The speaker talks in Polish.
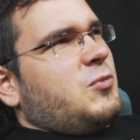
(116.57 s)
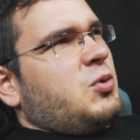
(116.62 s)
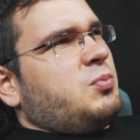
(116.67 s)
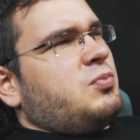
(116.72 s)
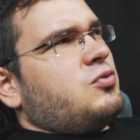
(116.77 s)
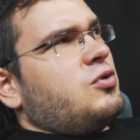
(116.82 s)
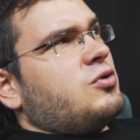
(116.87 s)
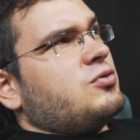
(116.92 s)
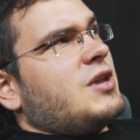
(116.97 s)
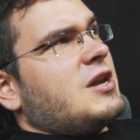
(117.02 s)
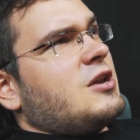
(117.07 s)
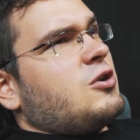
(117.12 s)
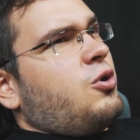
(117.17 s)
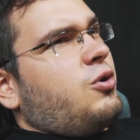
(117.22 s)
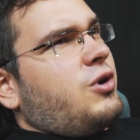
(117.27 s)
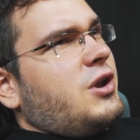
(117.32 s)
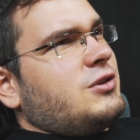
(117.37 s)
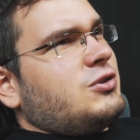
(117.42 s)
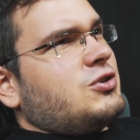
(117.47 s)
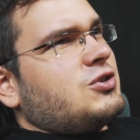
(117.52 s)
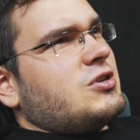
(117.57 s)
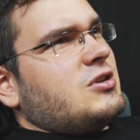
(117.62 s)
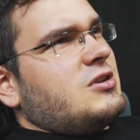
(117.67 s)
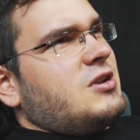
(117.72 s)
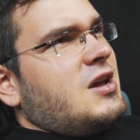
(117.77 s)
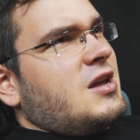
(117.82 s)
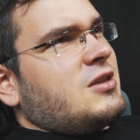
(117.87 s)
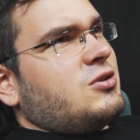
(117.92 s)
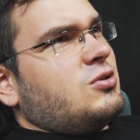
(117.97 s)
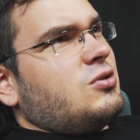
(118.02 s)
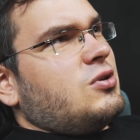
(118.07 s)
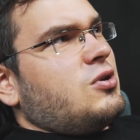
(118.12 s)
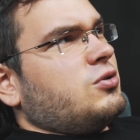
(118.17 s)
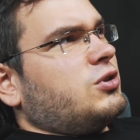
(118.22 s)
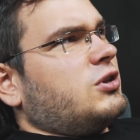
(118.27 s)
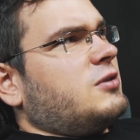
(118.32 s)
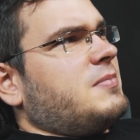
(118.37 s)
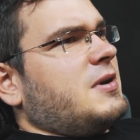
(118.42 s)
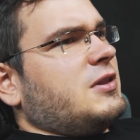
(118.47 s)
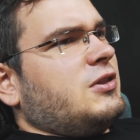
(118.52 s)
to było najgorętsze lato
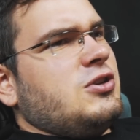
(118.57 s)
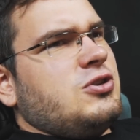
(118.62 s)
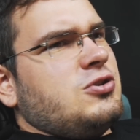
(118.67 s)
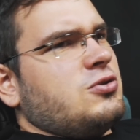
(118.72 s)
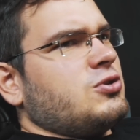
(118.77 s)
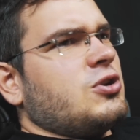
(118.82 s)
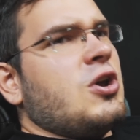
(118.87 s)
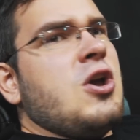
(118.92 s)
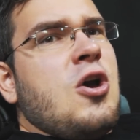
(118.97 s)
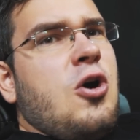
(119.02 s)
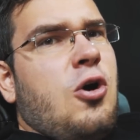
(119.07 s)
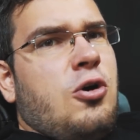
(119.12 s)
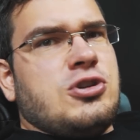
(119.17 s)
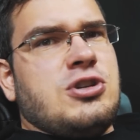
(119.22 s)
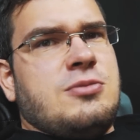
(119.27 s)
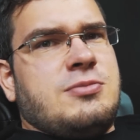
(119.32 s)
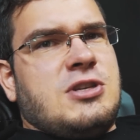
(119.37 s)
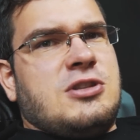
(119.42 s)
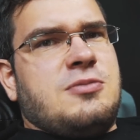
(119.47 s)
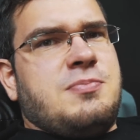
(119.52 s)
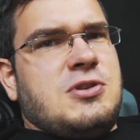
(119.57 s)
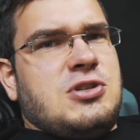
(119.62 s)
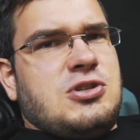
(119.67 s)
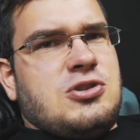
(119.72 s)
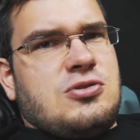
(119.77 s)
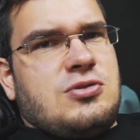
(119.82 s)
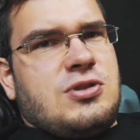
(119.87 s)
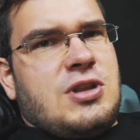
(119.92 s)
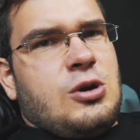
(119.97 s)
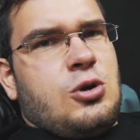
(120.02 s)
od chyba 1850